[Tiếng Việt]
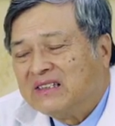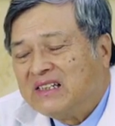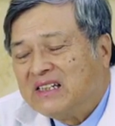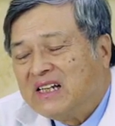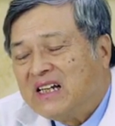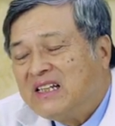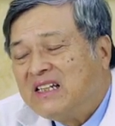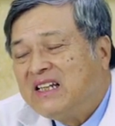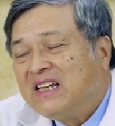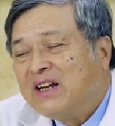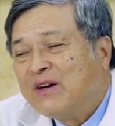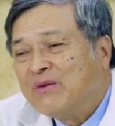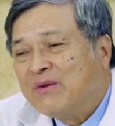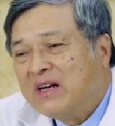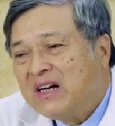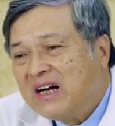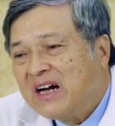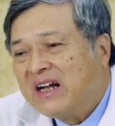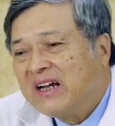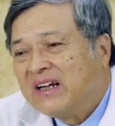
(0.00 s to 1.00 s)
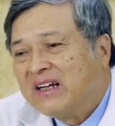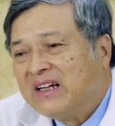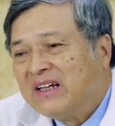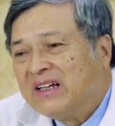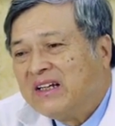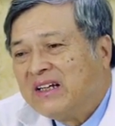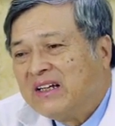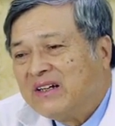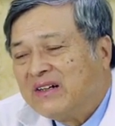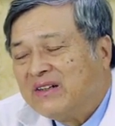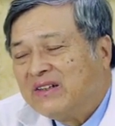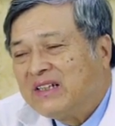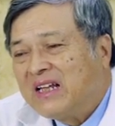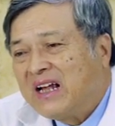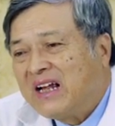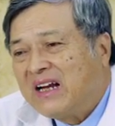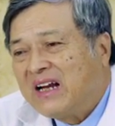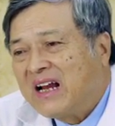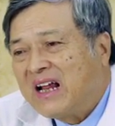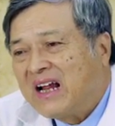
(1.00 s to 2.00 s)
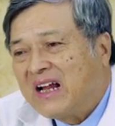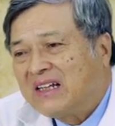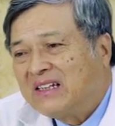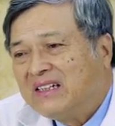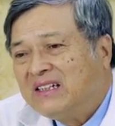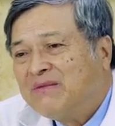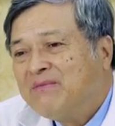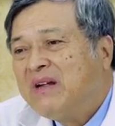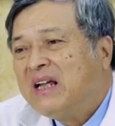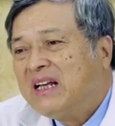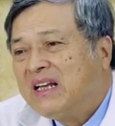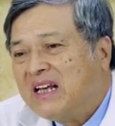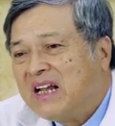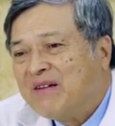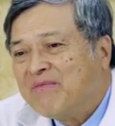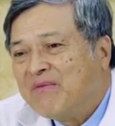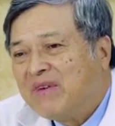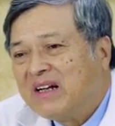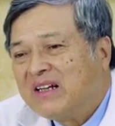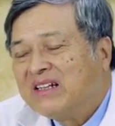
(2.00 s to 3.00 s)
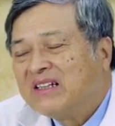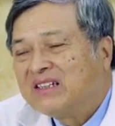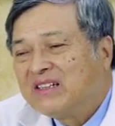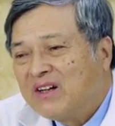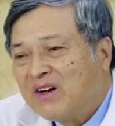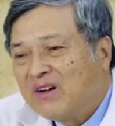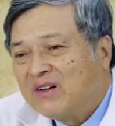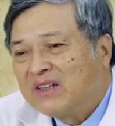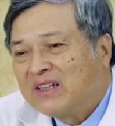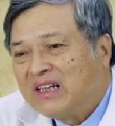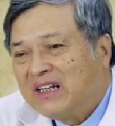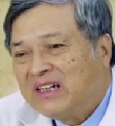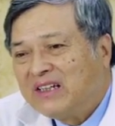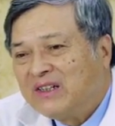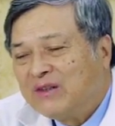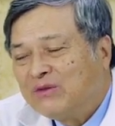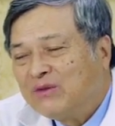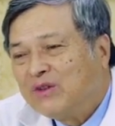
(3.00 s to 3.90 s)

rất nhiều người có thể là chưa biết để mà lựa chọn thì chúng